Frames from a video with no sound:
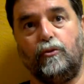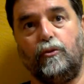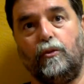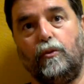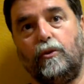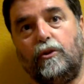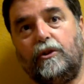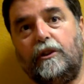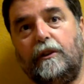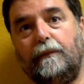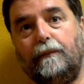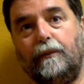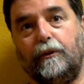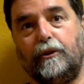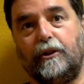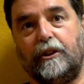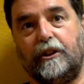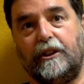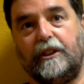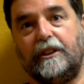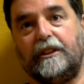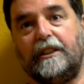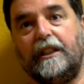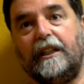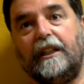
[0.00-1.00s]
nuevos tiempos que
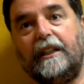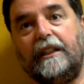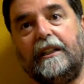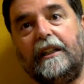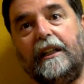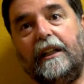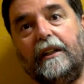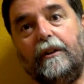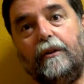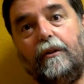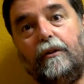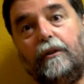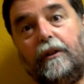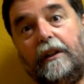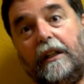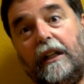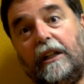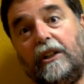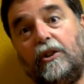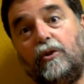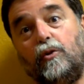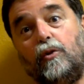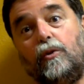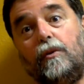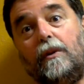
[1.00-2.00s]
se están generando y
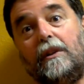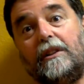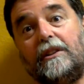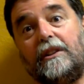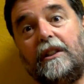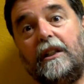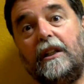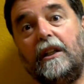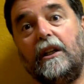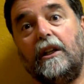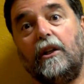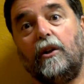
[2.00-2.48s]
las nuevas